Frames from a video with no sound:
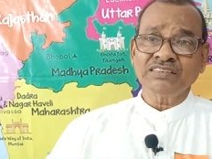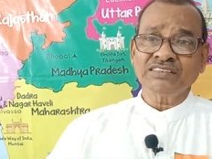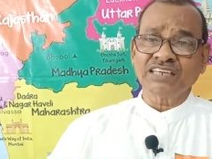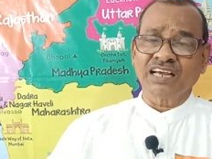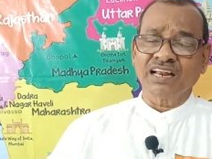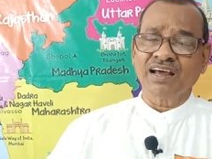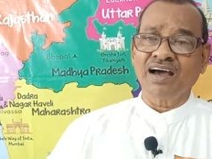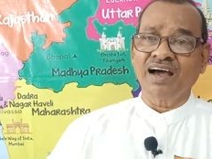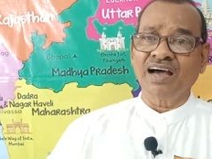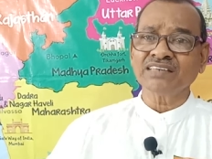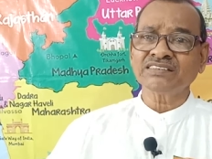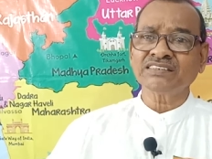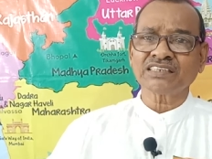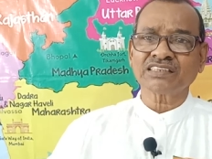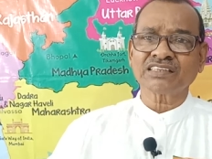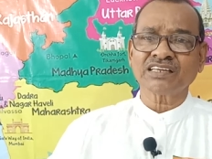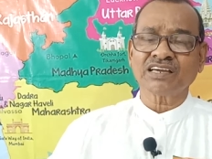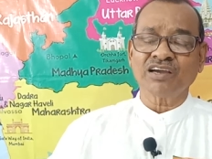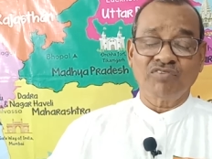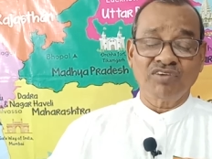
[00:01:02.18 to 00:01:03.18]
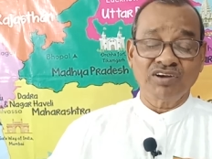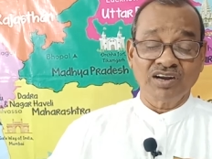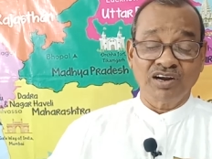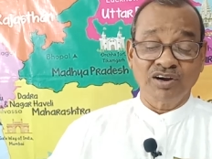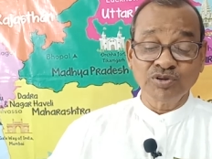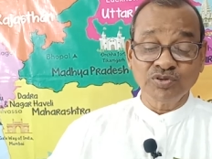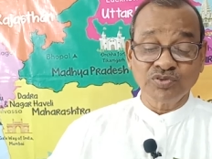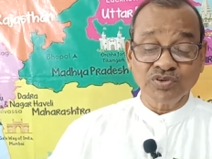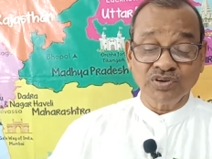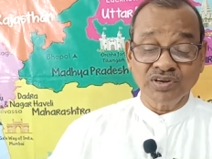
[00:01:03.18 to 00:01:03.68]
చాలా ఆసక్తిగా వాళ్ళు
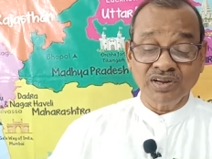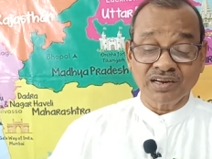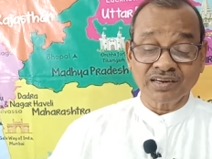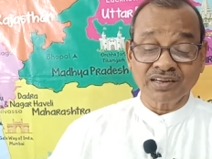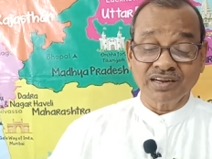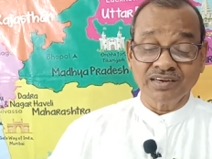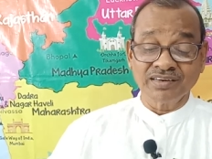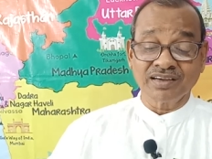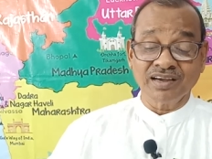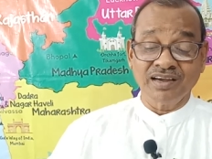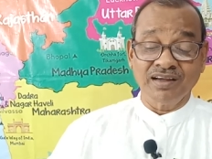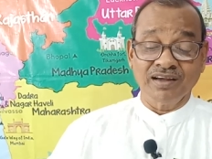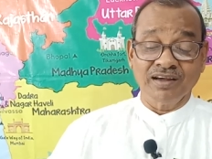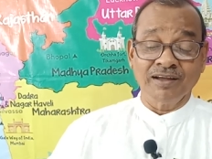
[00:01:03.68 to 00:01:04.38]
అడుగుతున్నారు కనుక